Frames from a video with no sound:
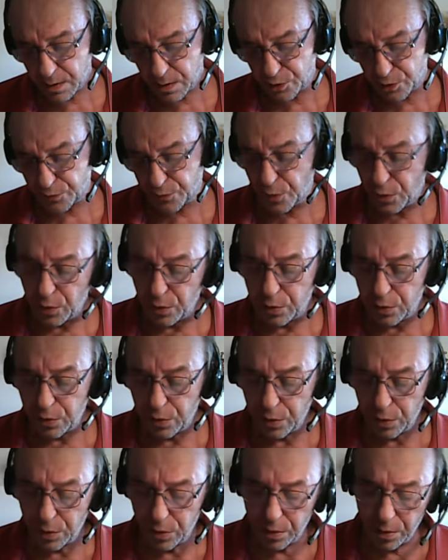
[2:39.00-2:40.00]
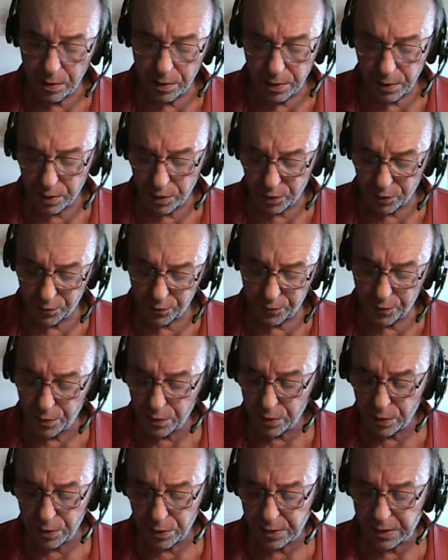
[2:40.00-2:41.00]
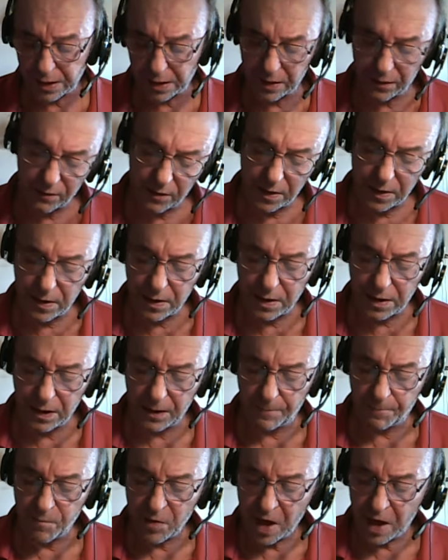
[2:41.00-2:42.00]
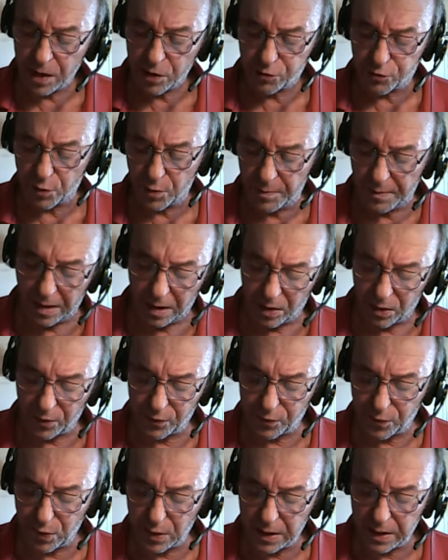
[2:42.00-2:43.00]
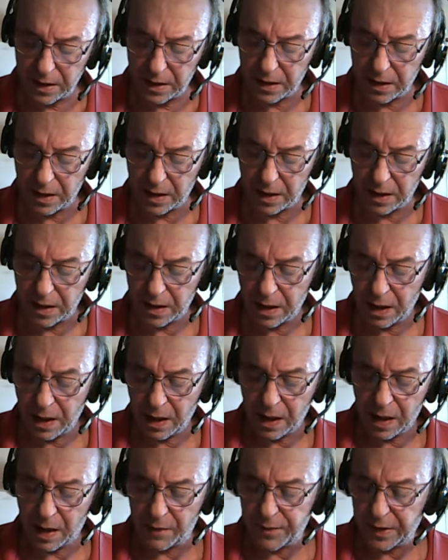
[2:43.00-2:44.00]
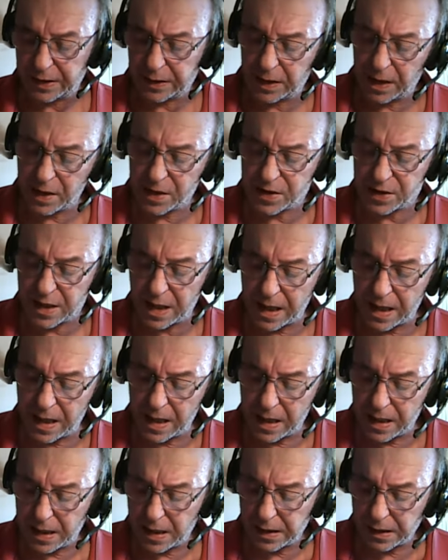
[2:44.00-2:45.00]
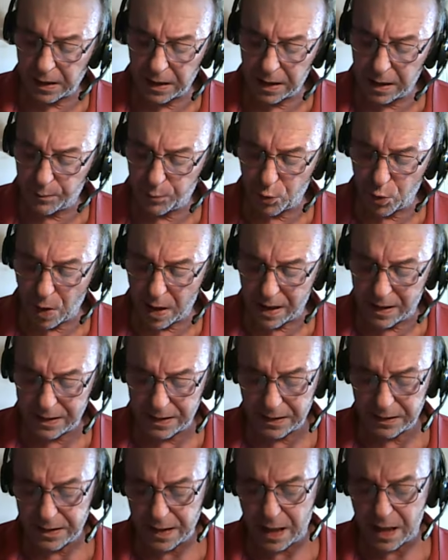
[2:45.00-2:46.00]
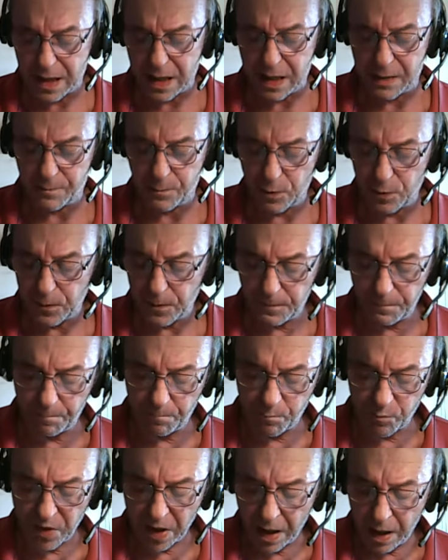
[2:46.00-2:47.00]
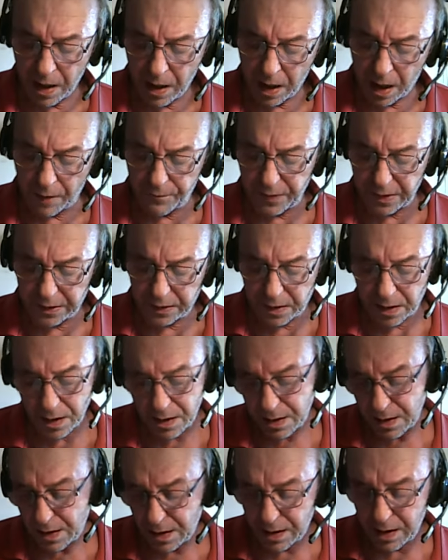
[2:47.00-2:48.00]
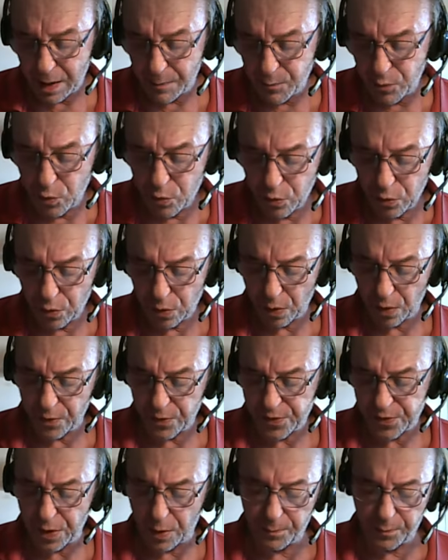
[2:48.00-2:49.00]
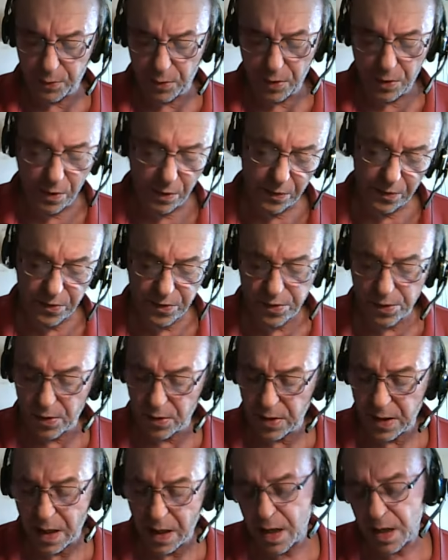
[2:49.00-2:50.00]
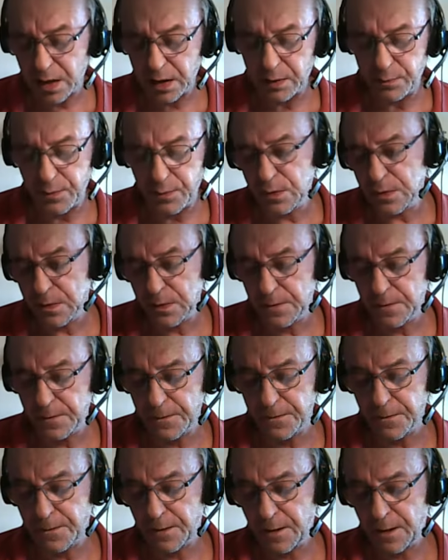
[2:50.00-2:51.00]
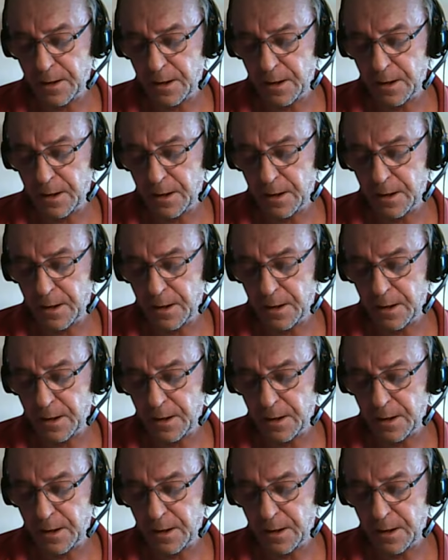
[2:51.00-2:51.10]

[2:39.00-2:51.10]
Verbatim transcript: Je veux, je veux rêver, je veux m'envoler avec les cerfs, les bois, les dames, avec l'amour sans pleurs, sans larmes.